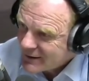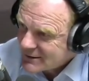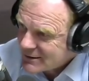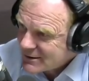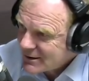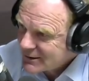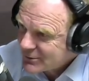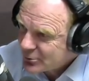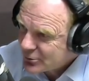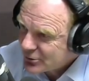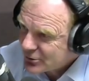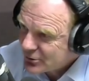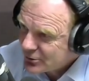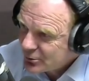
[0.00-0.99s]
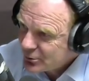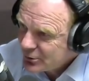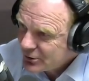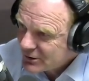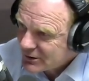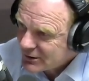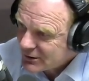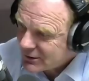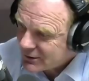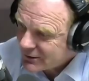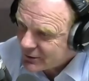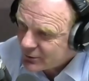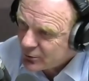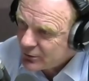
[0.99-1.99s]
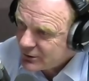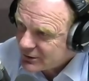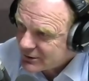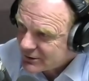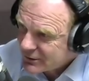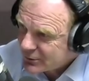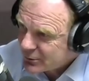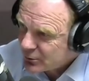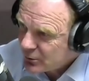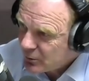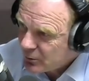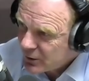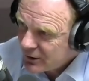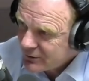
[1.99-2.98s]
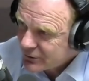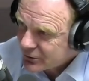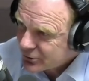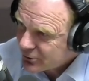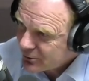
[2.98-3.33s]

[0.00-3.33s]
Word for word: сейчас существует такое золотое правило,